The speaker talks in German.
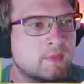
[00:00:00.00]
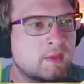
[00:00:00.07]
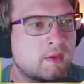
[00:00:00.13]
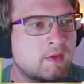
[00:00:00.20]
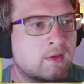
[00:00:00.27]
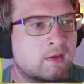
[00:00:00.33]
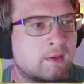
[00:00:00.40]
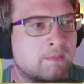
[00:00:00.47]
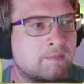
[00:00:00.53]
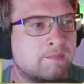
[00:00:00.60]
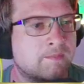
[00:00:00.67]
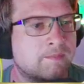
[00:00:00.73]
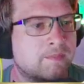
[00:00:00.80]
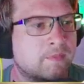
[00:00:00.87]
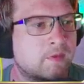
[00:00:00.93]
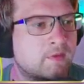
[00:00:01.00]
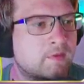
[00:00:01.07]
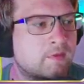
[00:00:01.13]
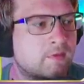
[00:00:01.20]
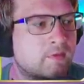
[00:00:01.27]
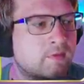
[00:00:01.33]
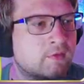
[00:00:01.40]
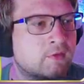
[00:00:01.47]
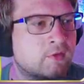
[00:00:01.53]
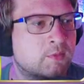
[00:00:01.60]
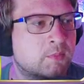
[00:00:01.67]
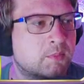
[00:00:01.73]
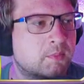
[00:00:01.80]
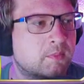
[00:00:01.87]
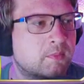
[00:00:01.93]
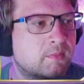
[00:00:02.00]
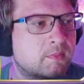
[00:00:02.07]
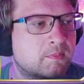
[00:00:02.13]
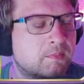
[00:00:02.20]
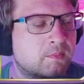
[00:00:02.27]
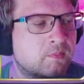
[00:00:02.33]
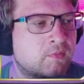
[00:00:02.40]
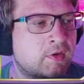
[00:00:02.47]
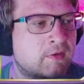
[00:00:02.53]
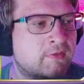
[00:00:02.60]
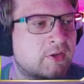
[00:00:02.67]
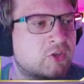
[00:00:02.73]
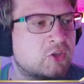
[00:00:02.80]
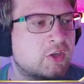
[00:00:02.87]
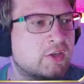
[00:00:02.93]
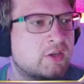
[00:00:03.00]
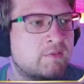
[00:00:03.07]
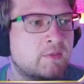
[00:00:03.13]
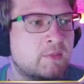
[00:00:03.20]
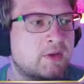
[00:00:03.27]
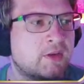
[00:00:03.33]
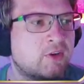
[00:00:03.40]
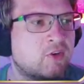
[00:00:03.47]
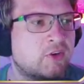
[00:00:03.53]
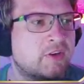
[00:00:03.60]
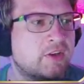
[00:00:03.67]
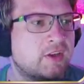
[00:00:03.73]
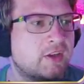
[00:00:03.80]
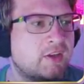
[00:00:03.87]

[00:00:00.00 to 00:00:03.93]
Okay. So. Wieder waschen, nachdem wir mit den Leuten